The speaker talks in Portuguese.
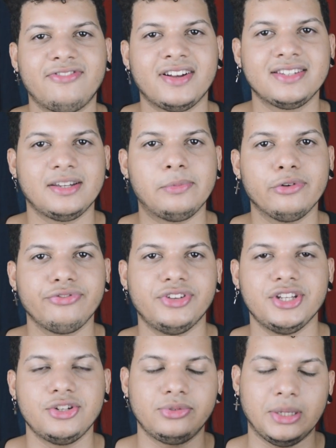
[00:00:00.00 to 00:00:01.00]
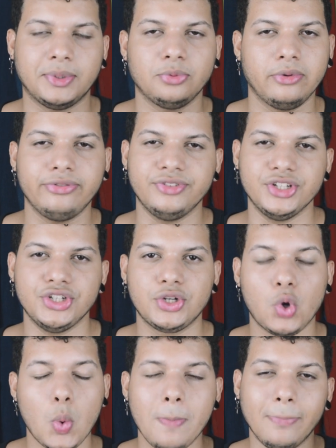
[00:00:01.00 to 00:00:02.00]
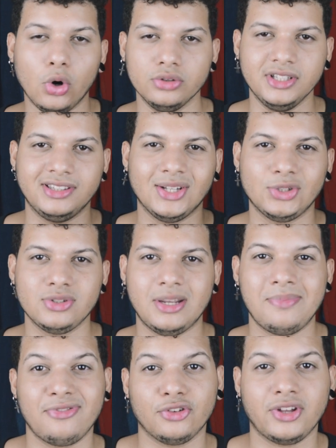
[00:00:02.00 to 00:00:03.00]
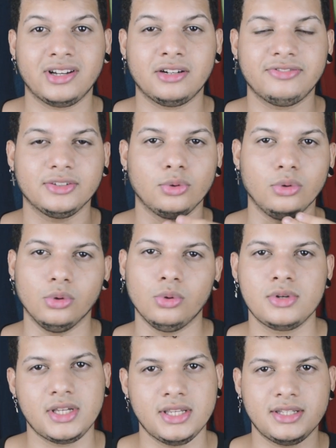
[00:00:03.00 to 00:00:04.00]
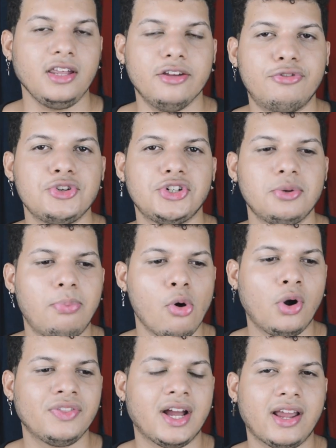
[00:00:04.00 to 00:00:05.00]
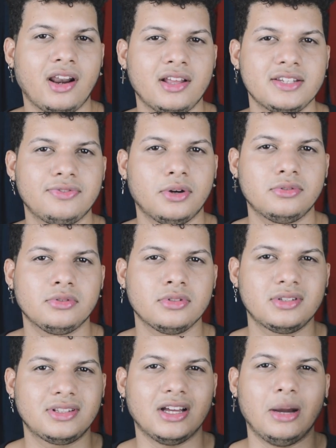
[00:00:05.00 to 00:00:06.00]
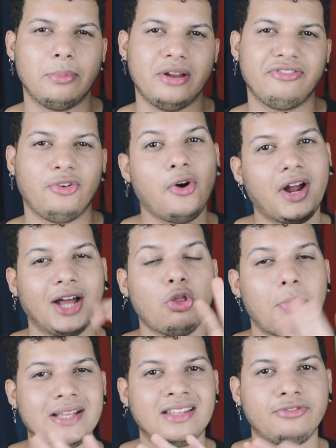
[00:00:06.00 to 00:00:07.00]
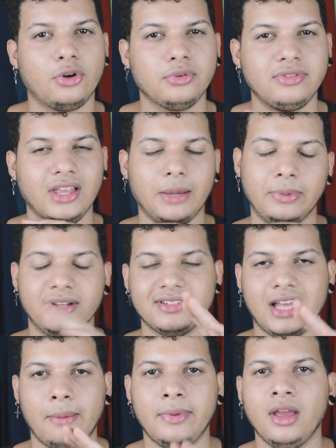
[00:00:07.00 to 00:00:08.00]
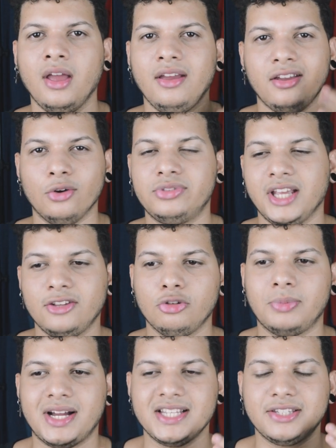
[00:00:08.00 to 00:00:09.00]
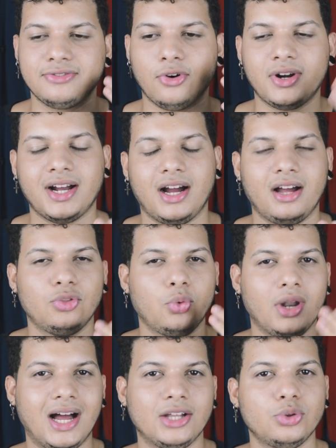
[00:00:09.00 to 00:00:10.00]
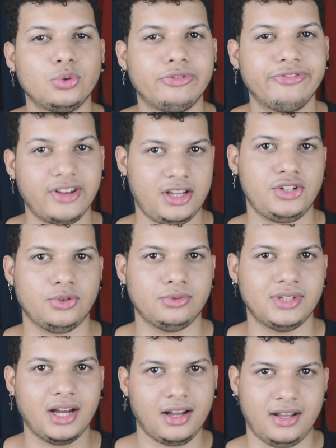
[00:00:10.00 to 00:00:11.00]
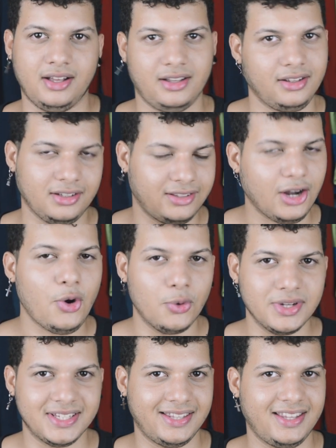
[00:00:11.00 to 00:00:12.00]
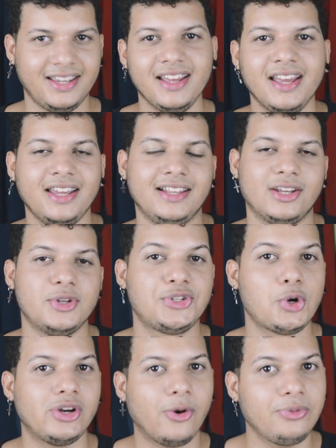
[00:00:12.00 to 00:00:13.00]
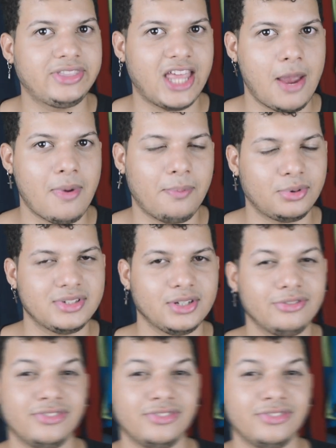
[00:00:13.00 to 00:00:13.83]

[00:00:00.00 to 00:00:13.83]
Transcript: fazer meu feed, o tema do meu feed com moda. Então tô sempre fotografando looks e fugindo um pouco daquelas fotos Tumblr, focado mais na foto Tumblr, sabe? eu tento mais focar no lado fashion da, da coisa, né? Então escolha um tema pro seu